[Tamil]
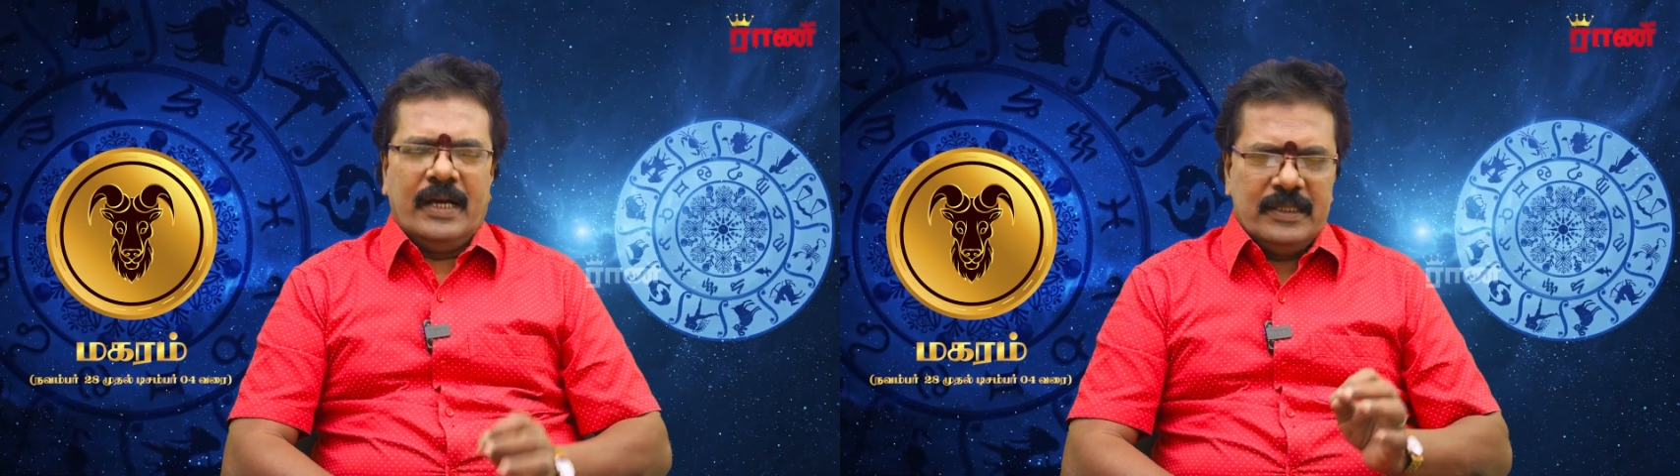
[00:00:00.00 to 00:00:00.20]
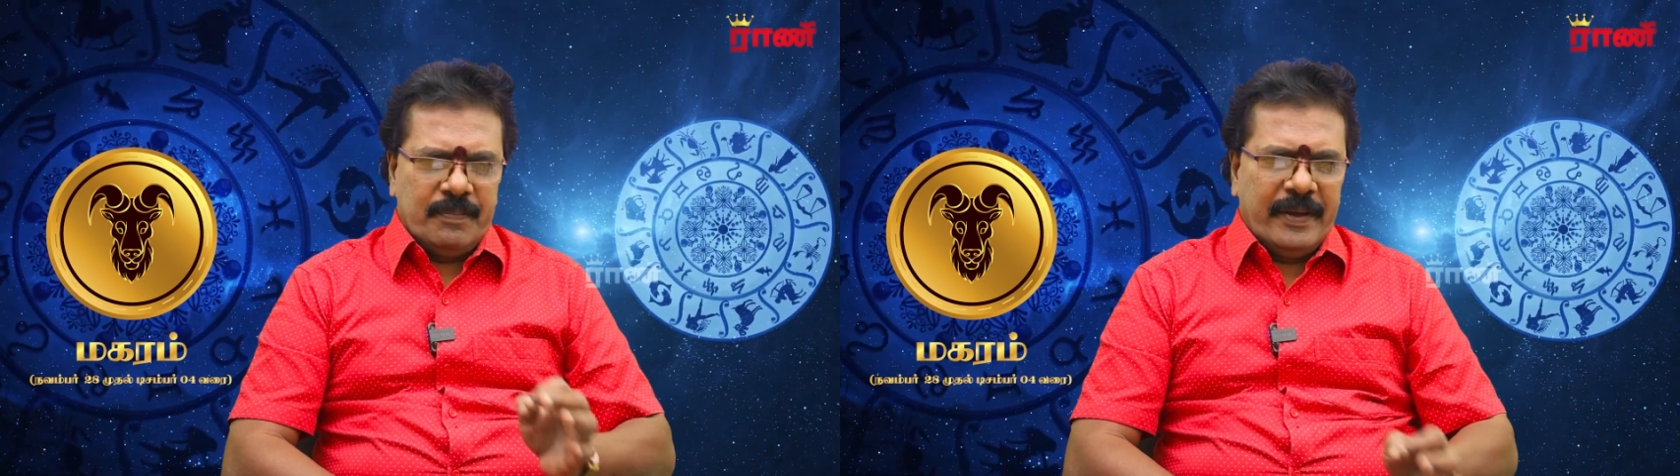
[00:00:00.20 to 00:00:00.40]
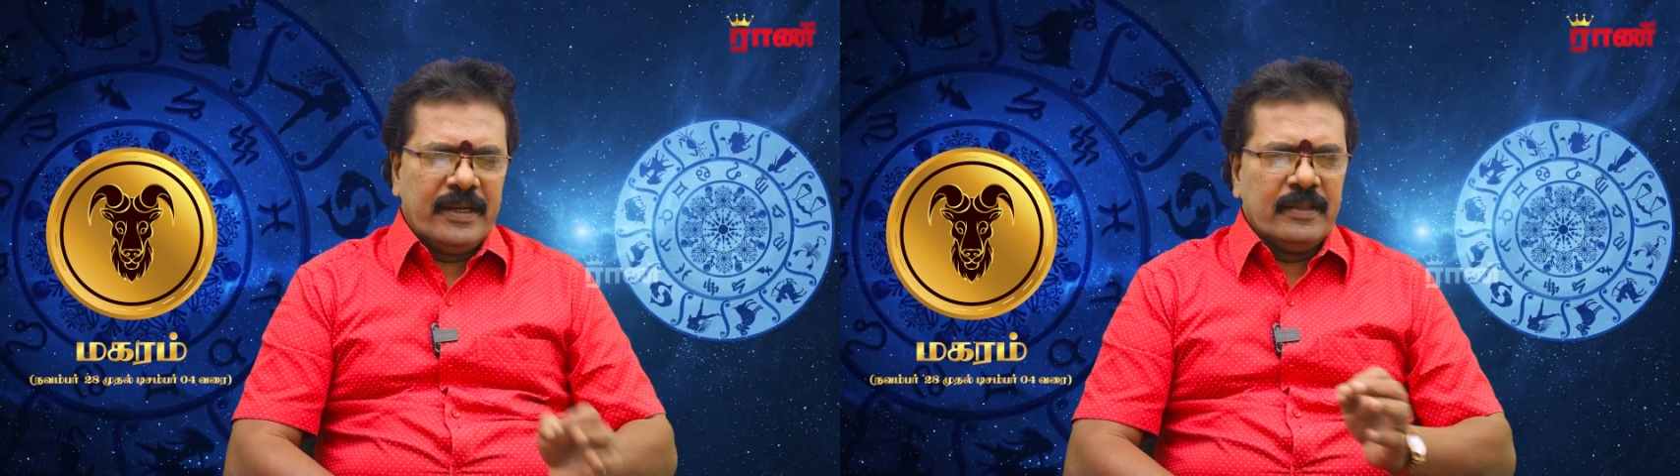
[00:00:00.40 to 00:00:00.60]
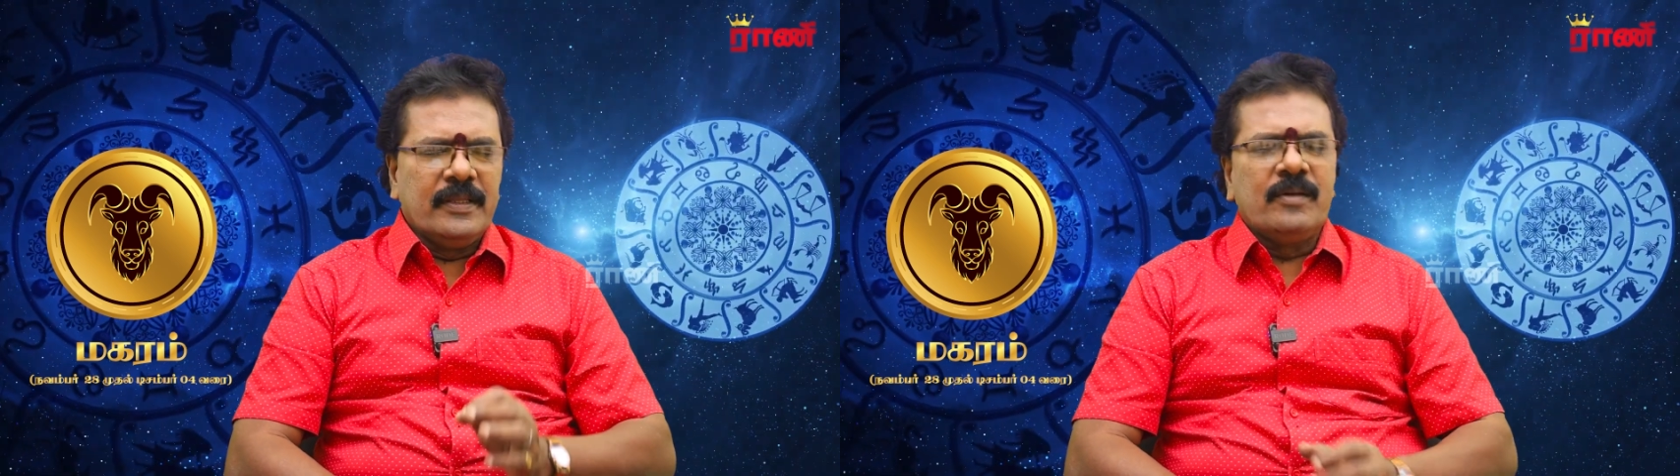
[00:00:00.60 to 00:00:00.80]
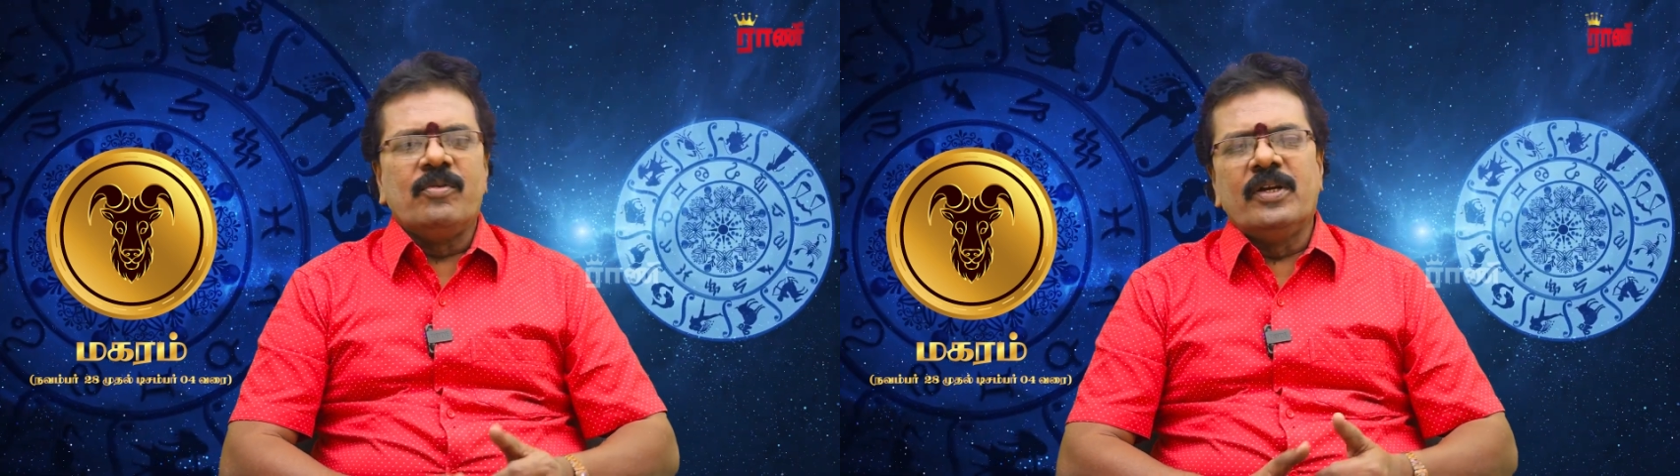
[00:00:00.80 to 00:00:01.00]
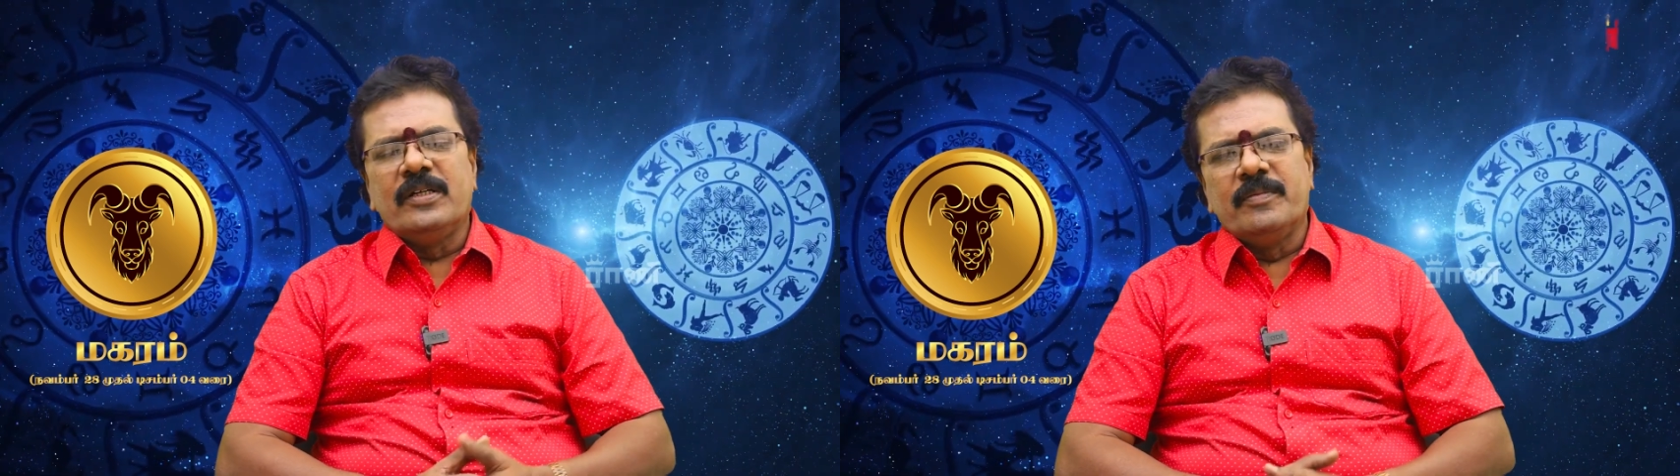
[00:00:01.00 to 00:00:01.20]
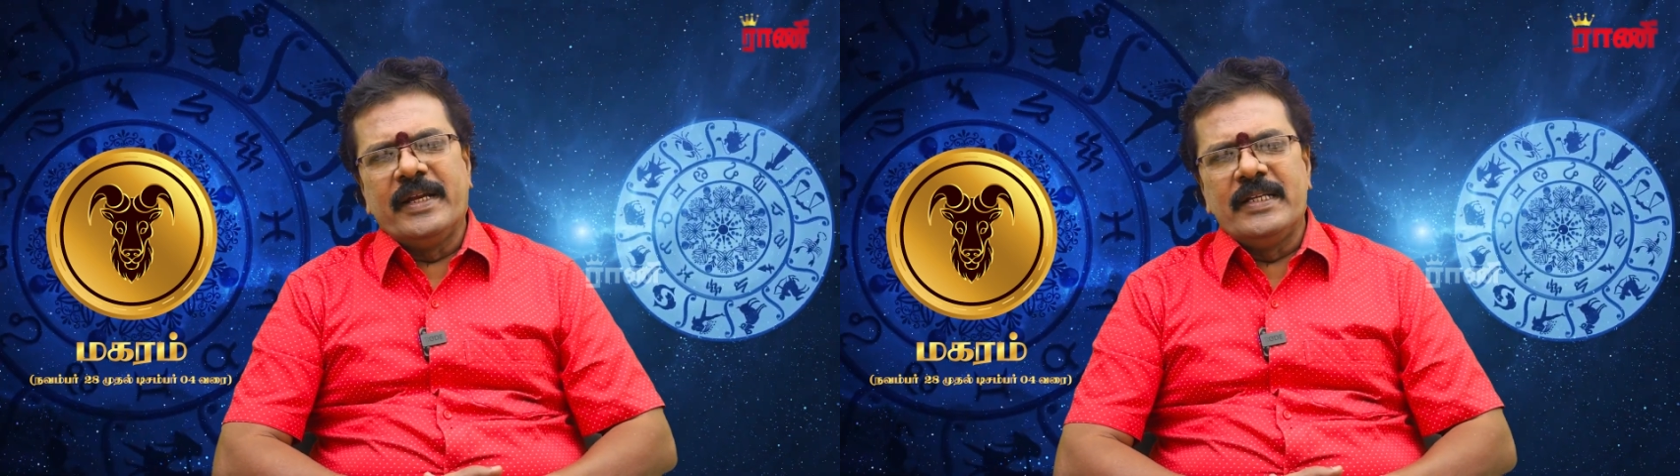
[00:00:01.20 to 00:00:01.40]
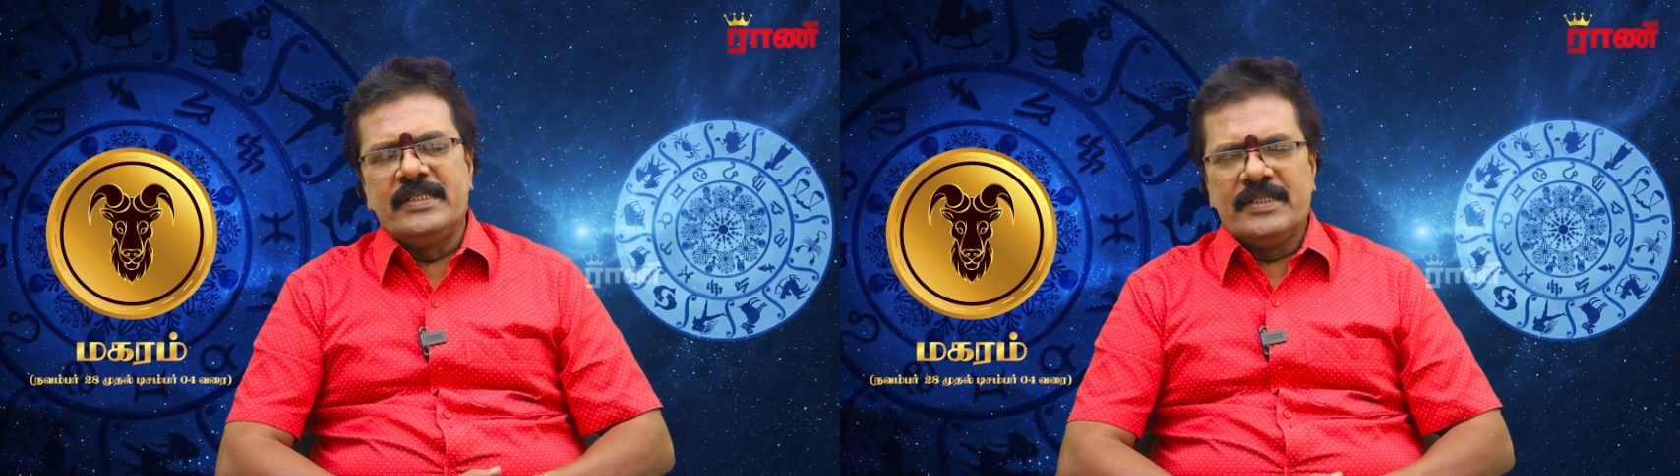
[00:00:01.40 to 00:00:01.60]
அந்த பயணத்தால் உங்களுக்கு
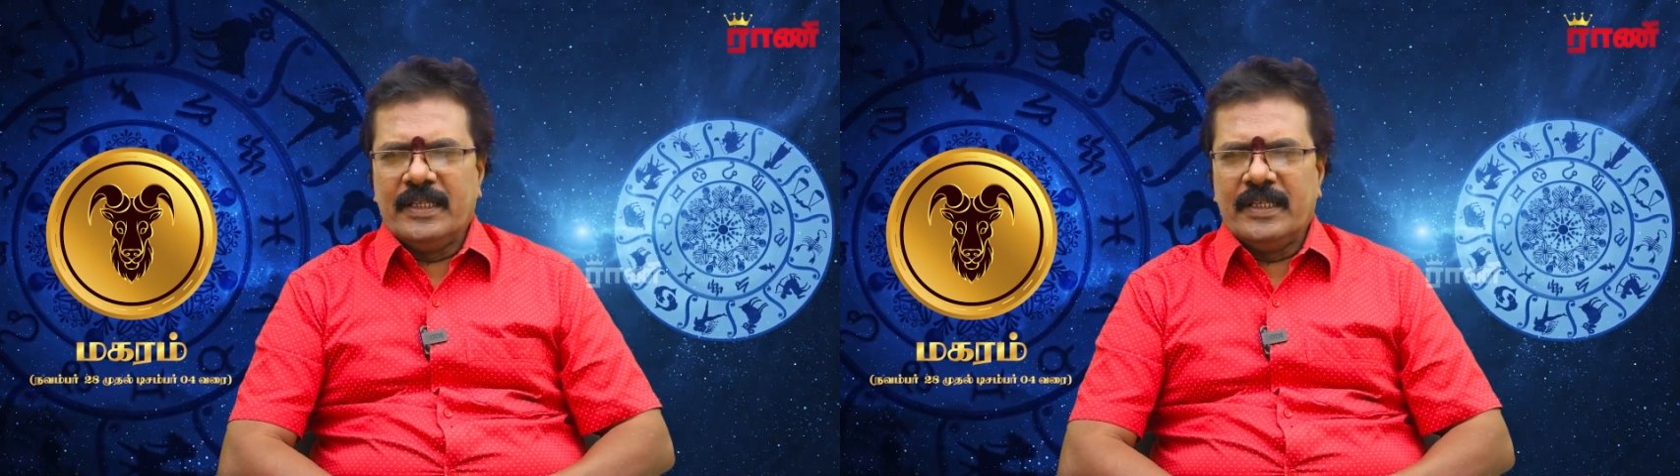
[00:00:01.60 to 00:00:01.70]
மகிழ்ச்சி